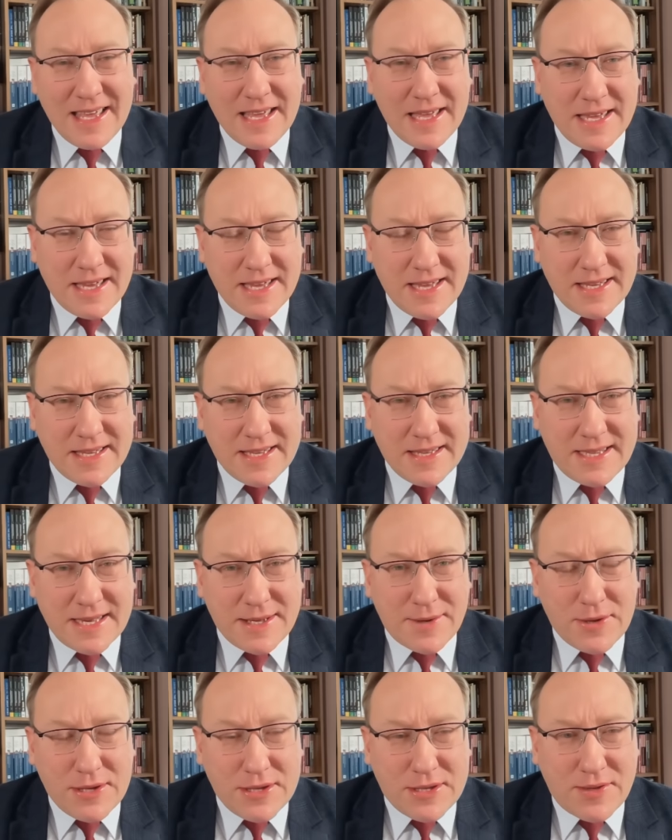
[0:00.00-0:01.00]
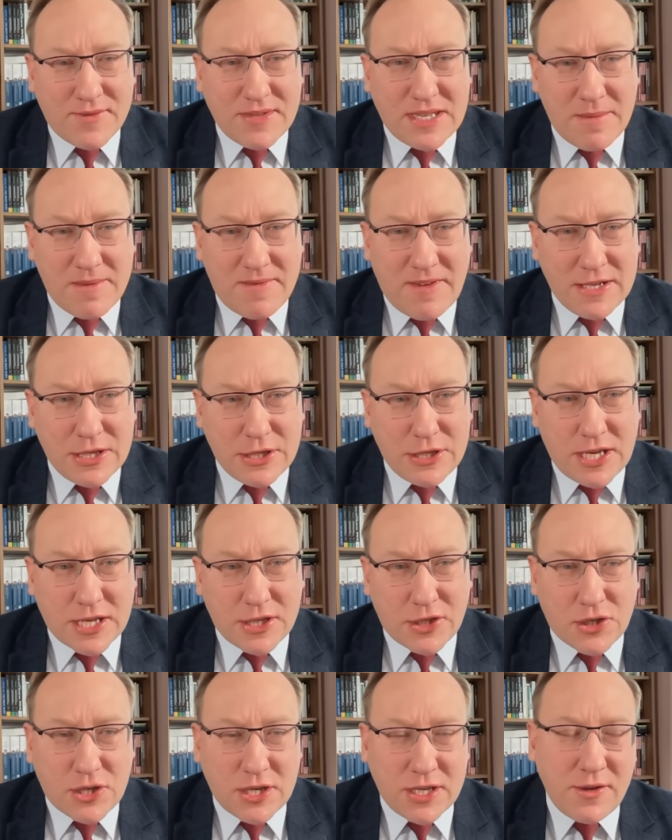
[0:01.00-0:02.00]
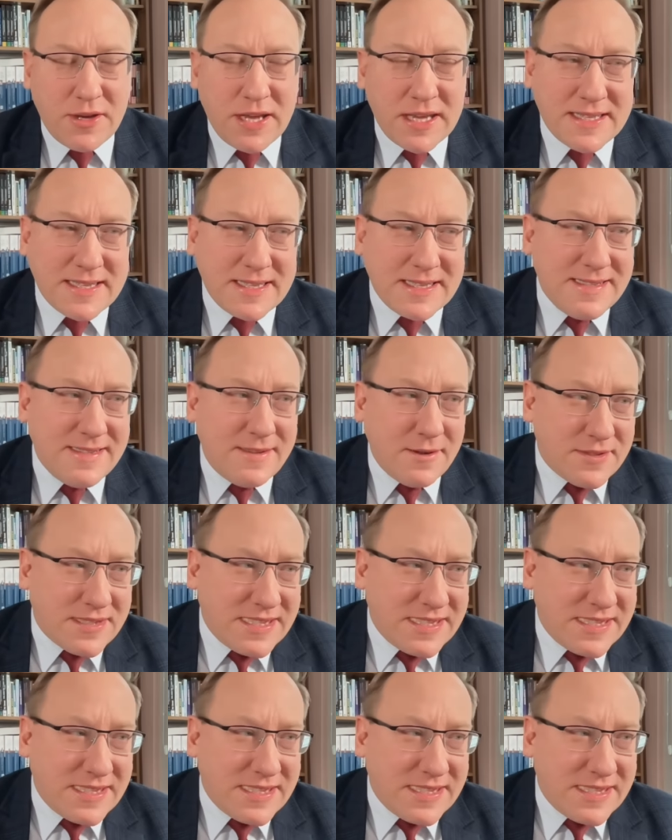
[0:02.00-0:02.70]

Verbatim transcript: y, terrorystów ZEM-23, no jest no,